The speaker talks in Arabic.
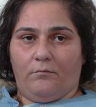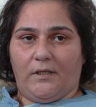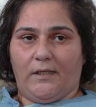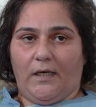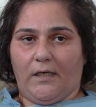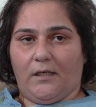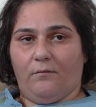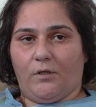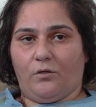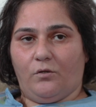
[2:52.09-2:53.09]
بدها
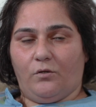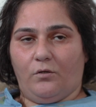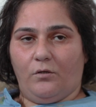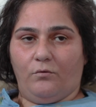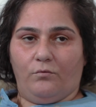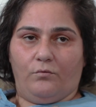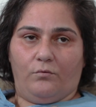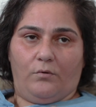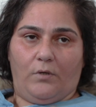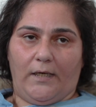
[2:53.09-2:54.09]
حكيمة نطق
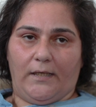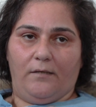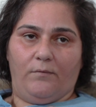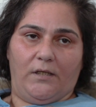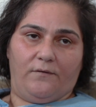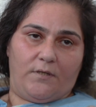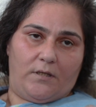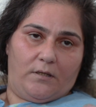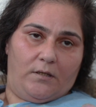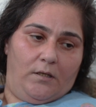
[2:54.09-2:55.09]
وحكيمة
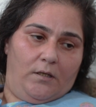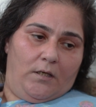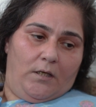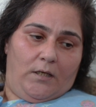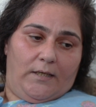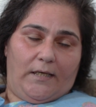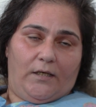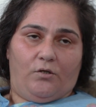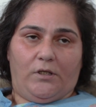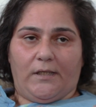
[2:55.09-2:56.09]
نفسي
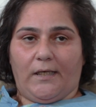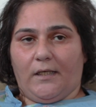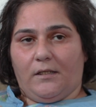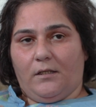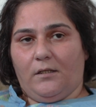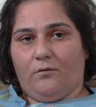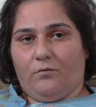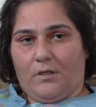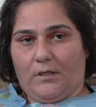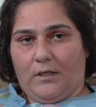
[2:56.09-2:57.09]
لأنه احترقت هي
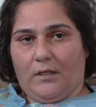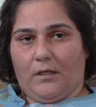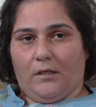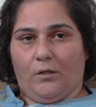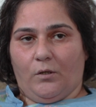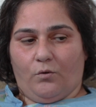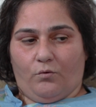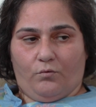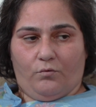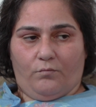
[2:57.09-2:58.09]
وصغيرة
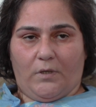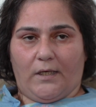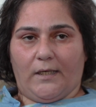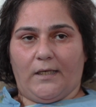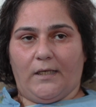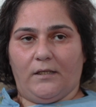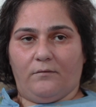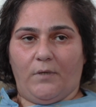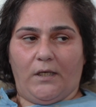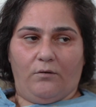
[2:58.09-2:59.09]
ومرة كانت
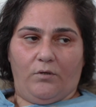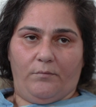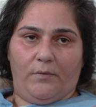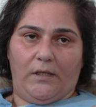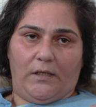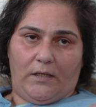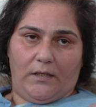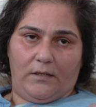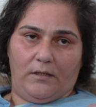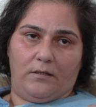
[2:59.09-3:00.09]
معنا وعملنا
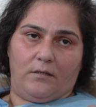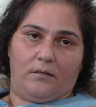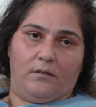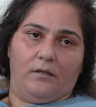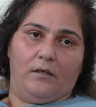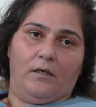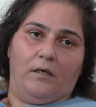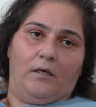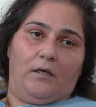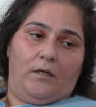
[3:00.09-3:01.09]
حادث
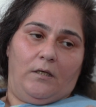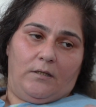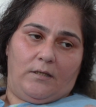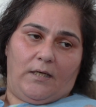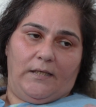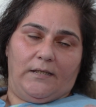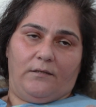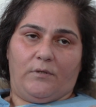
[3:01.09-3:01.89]
صار عندها